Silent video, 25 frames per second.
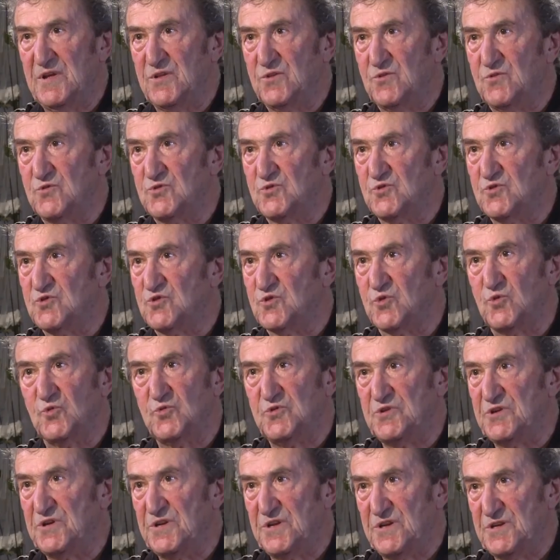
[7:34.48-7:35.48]
я дружу с
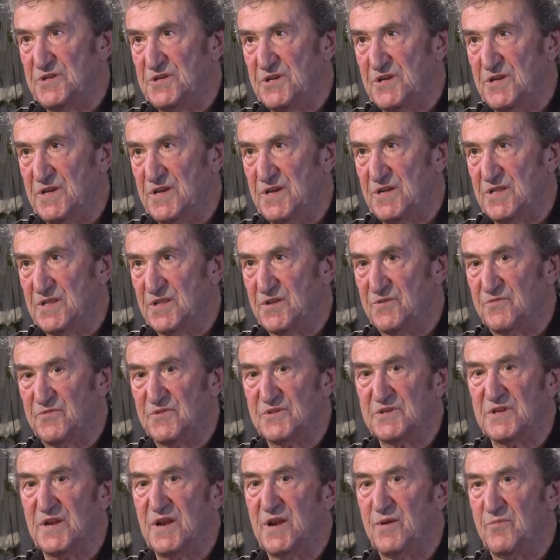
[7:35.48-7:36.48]
кучей диссидентов
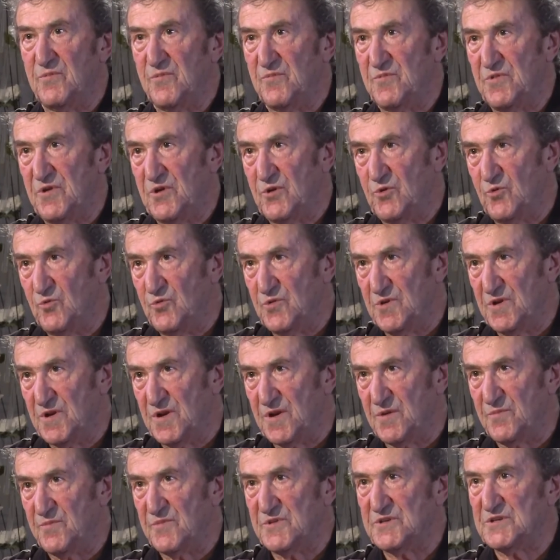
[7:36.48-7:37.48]
и с Глебом
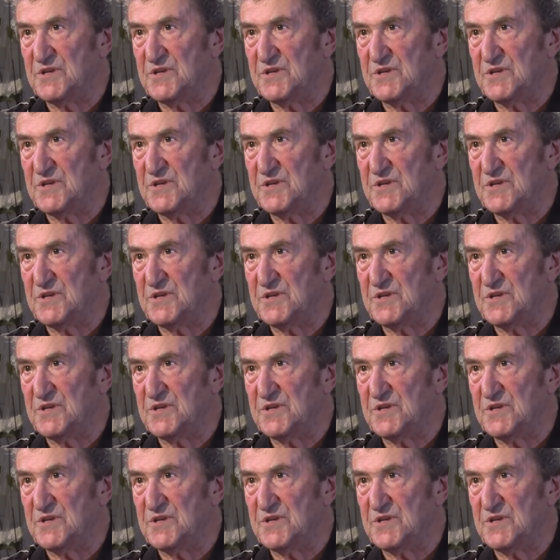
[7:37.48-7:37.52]
Якуниным,